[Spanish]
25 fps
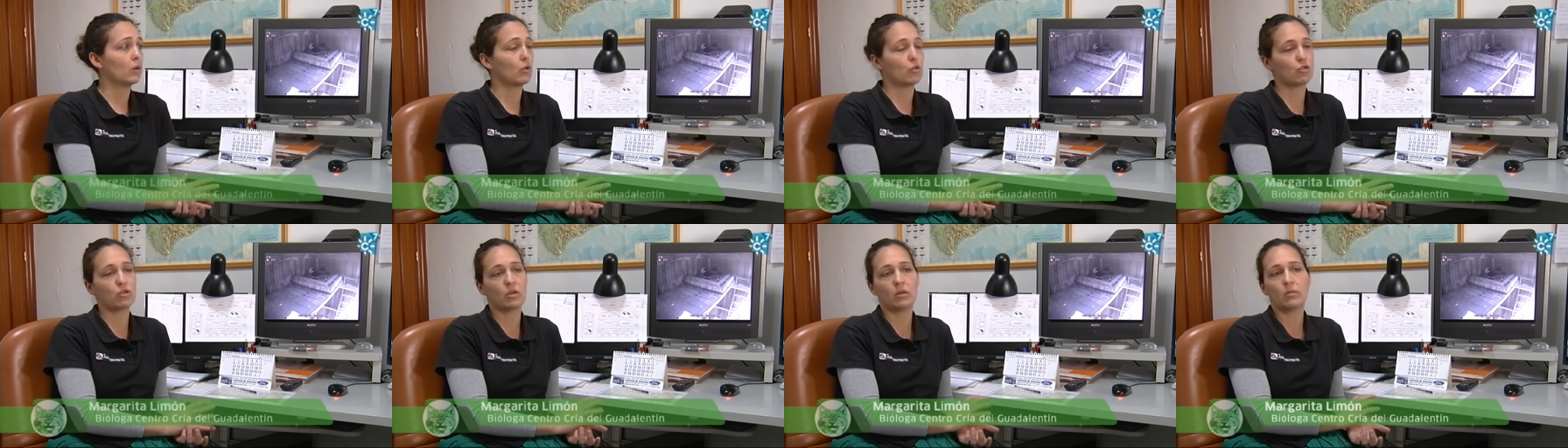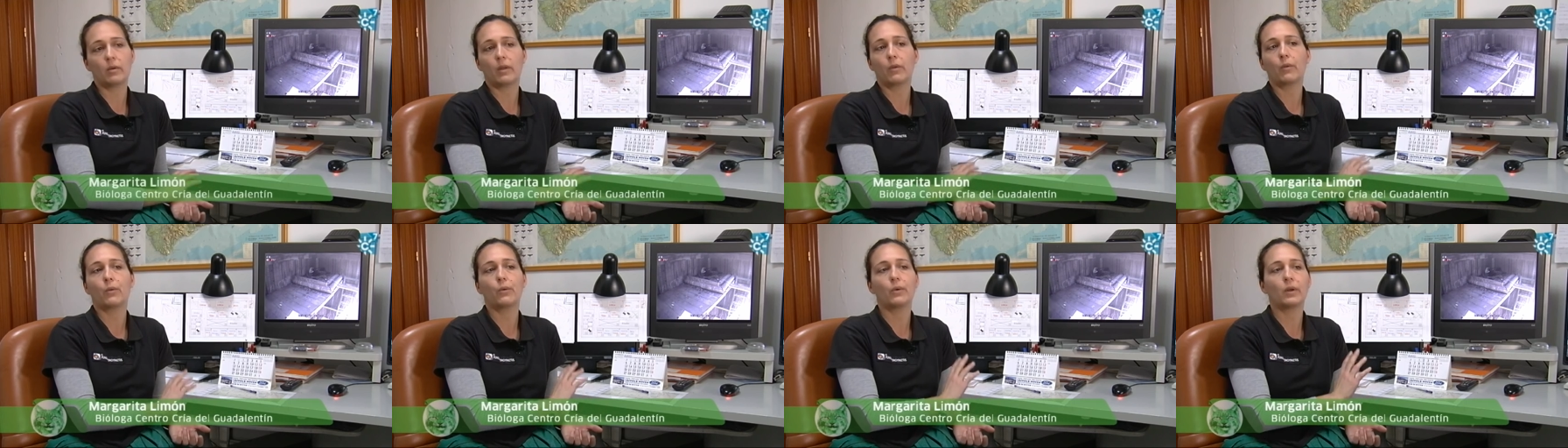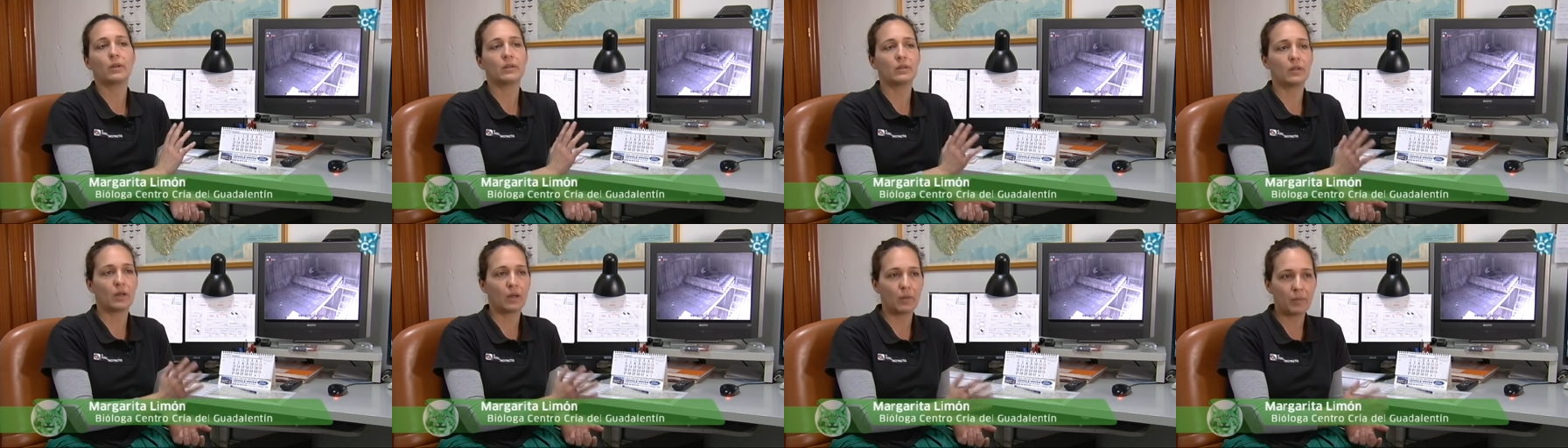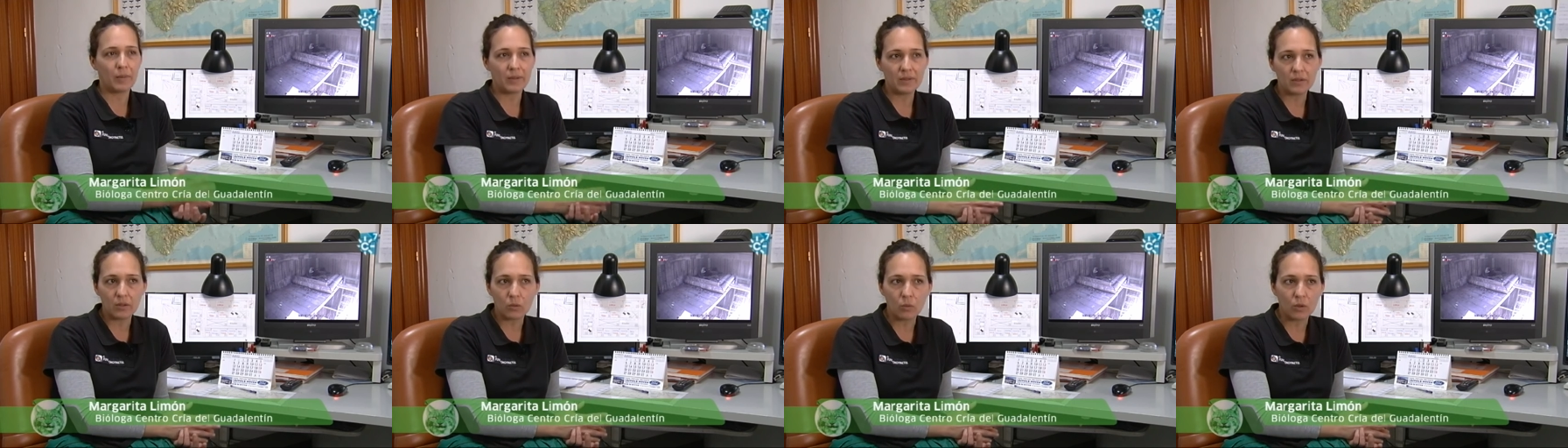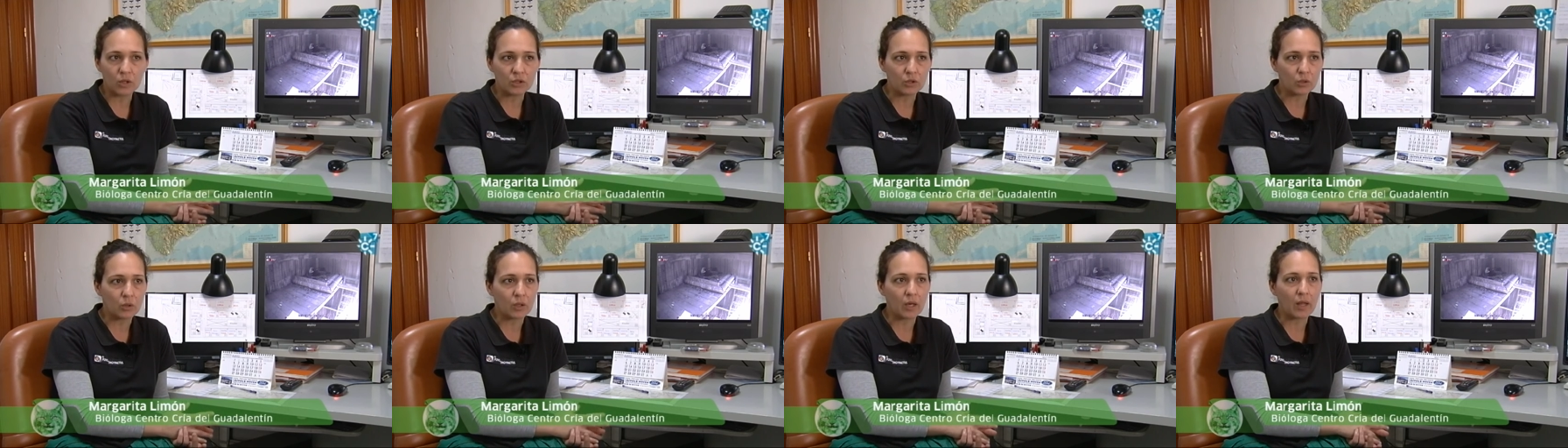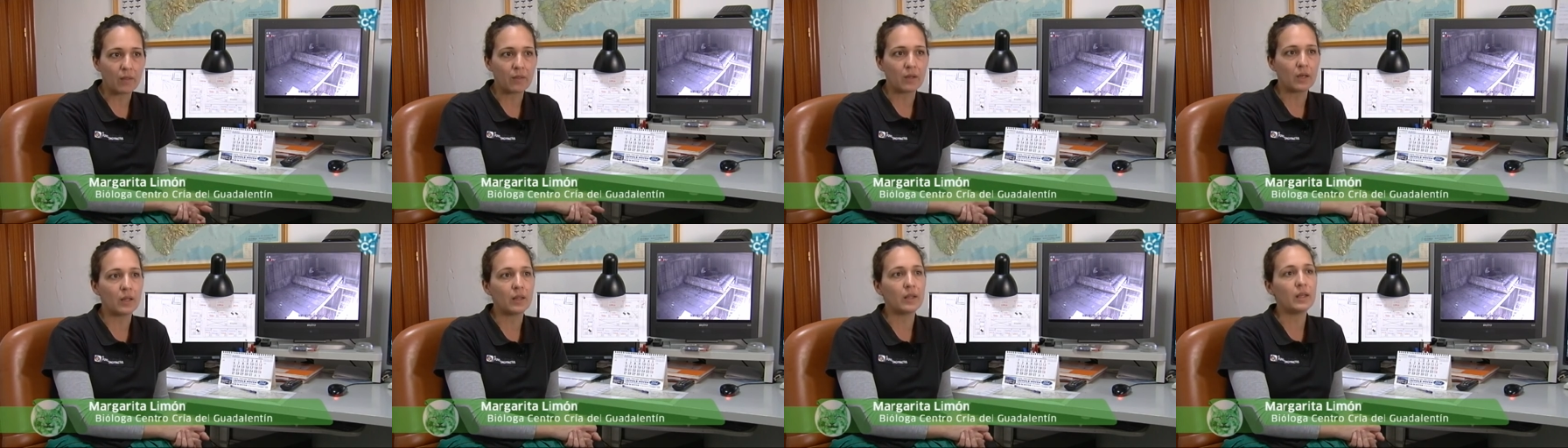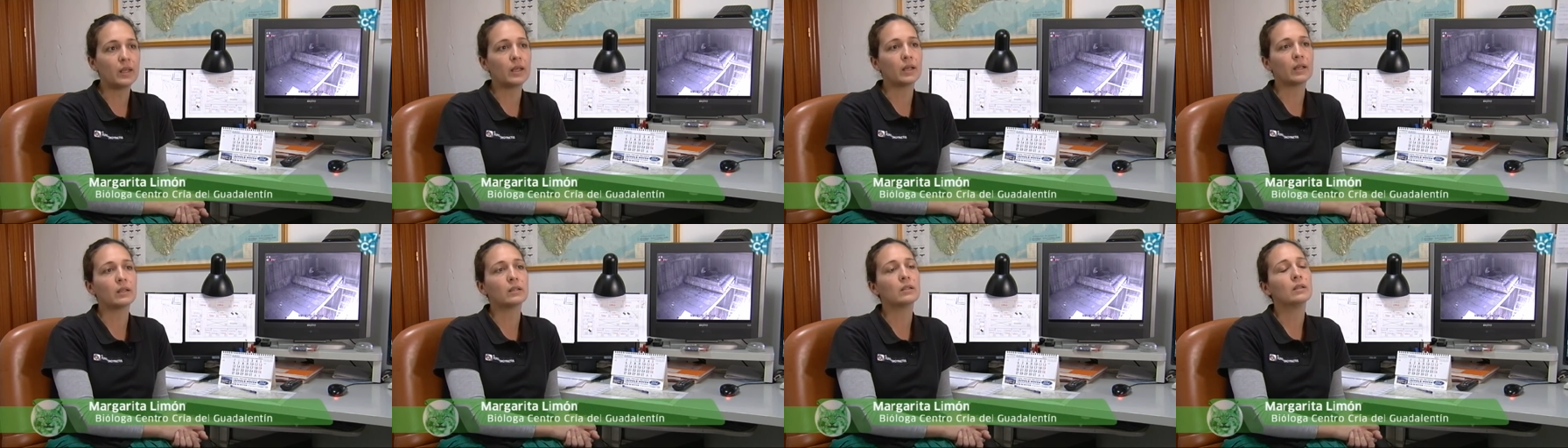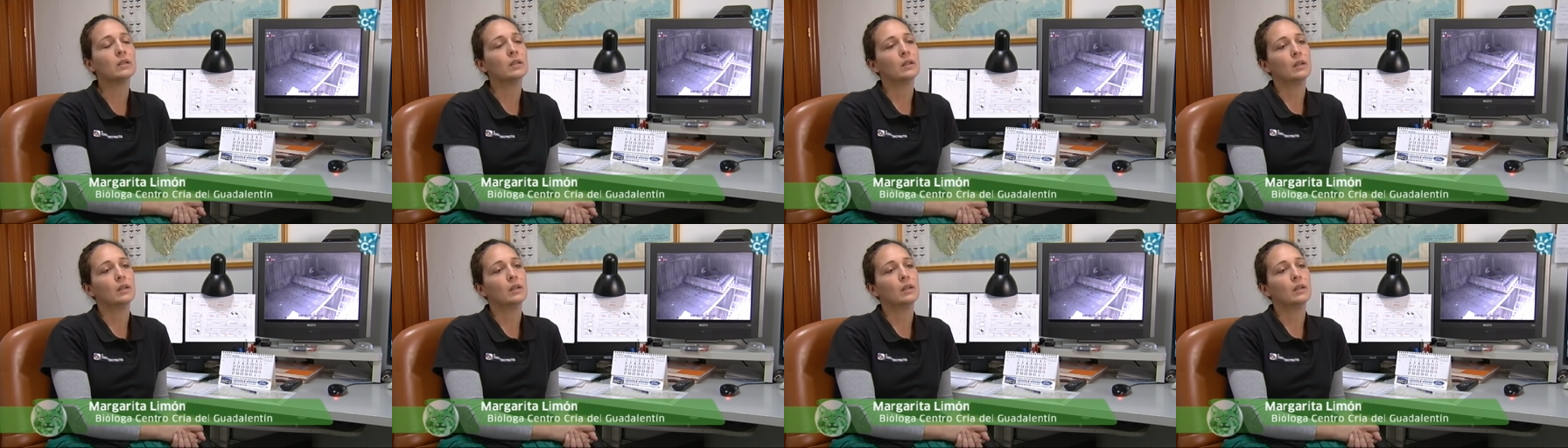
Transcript: es observado durante las 24 horas del día,